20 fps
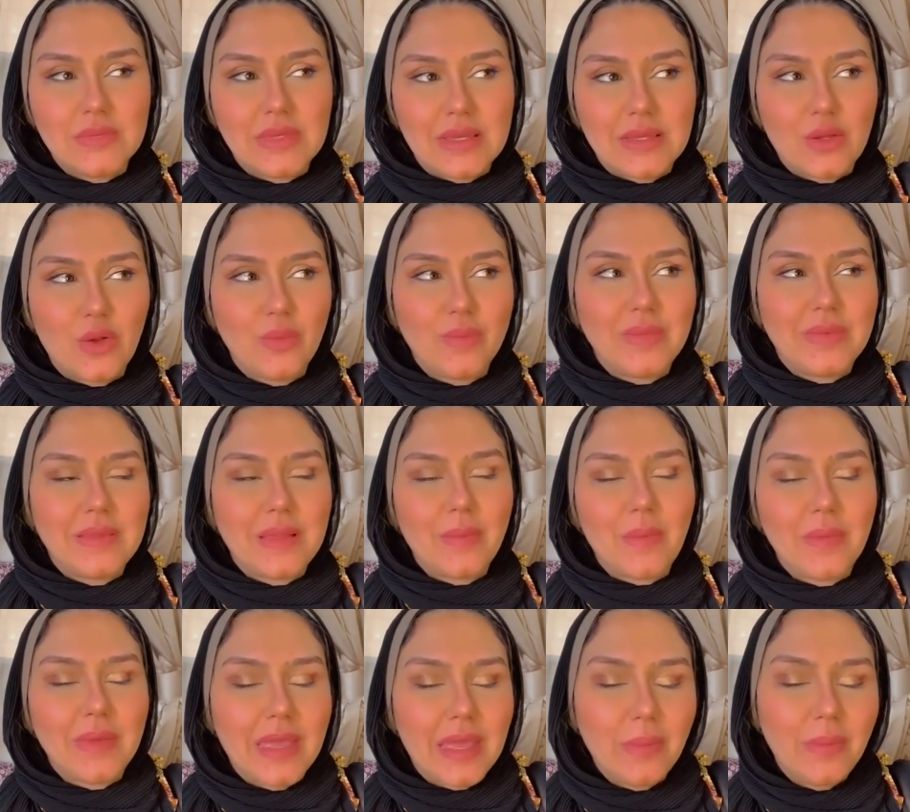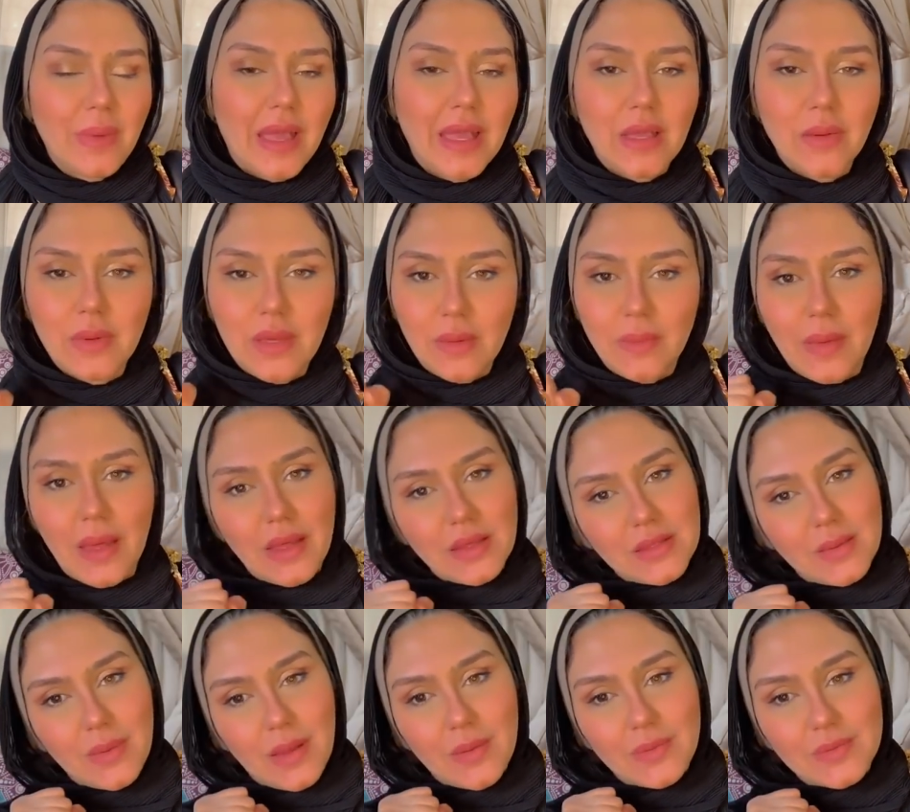يعني هو لما بيحب حاجه بيحبها
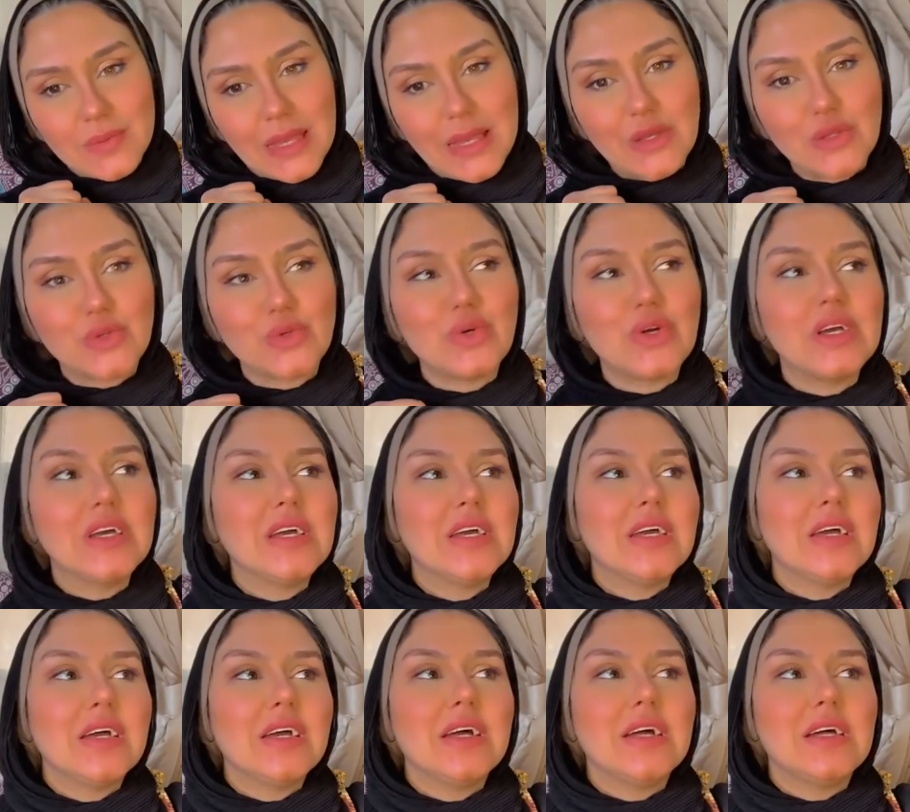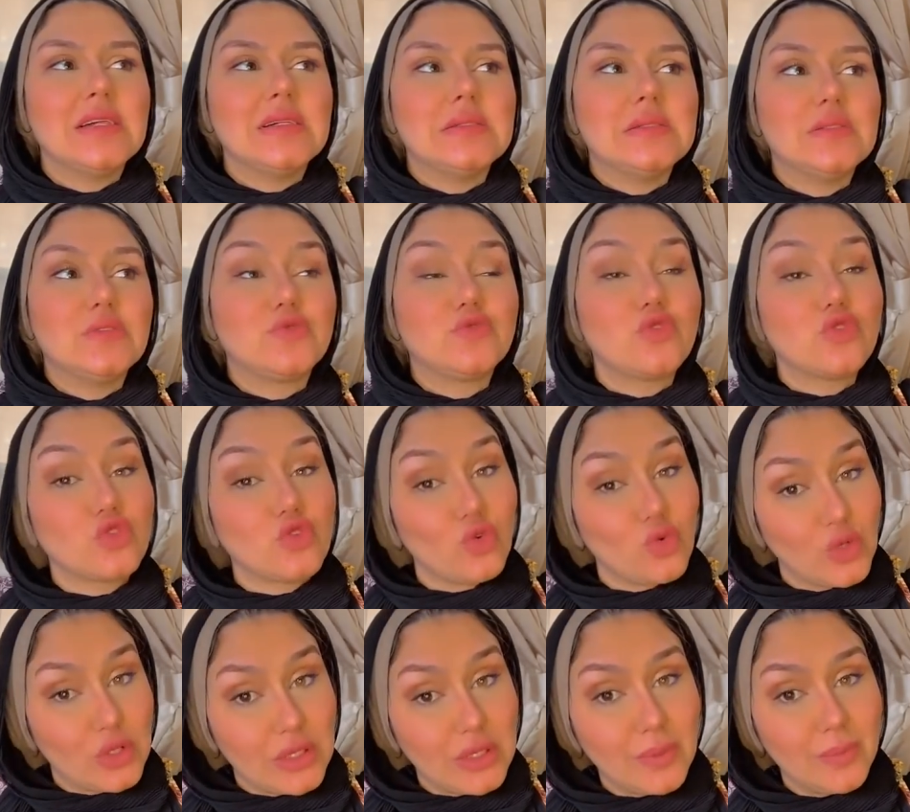تبقى بتاعته
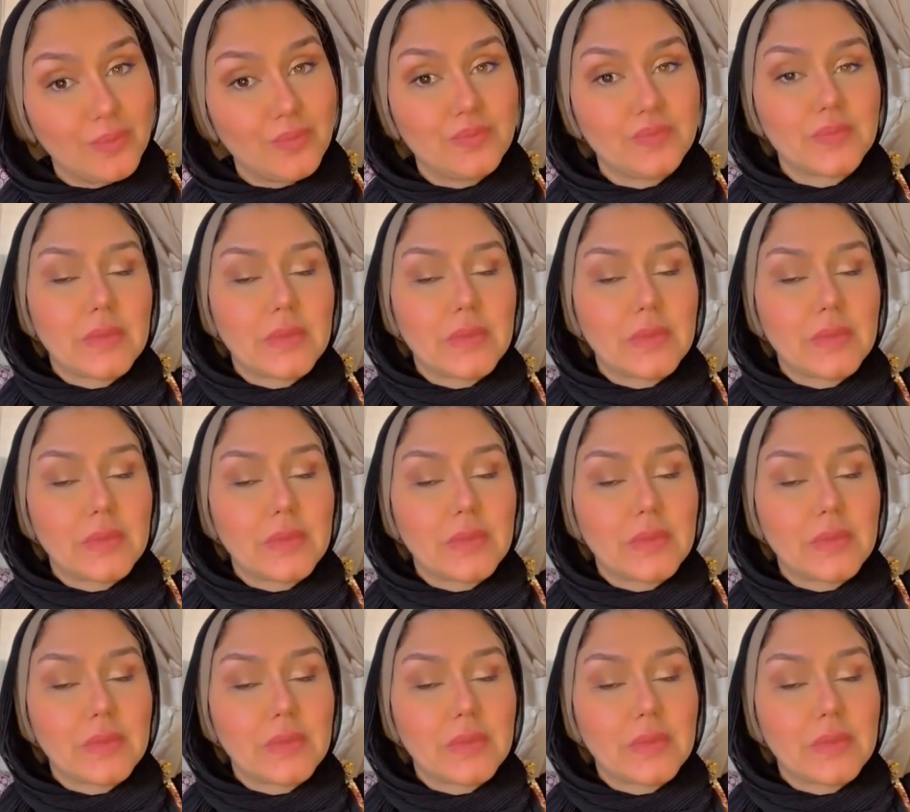فضولي